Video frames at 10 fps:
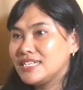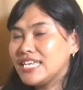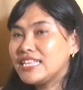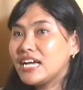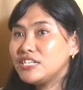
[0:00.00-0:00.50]

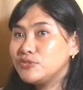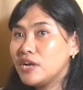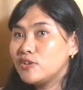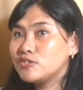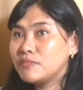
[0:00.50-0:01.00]
kita kan
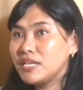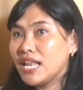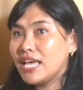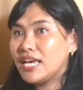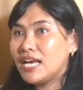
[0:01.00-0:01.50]
juga harus
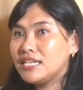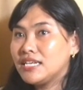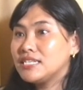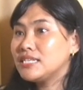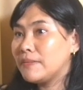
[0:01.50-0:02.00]
menilai ya
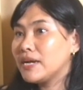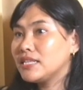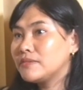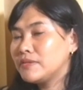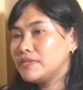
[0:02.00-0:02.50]
dengan siapa
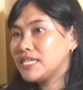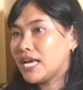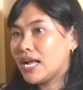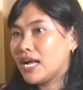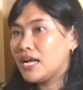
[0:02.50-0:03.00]
kita
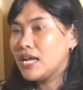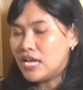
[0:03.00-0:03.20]
berbicara